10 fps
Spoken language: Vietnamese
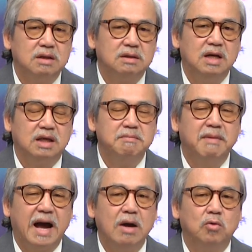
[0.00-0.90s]
đây là cái
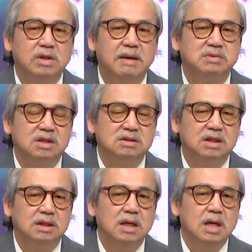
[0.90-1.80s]
bả của tham sân
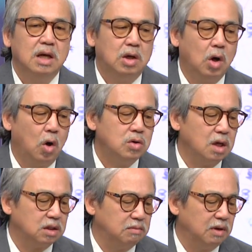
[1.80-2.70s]
si khổ
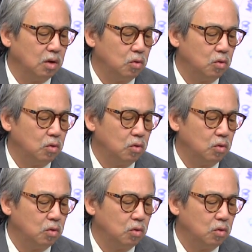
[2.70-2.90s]
cực nhưng mà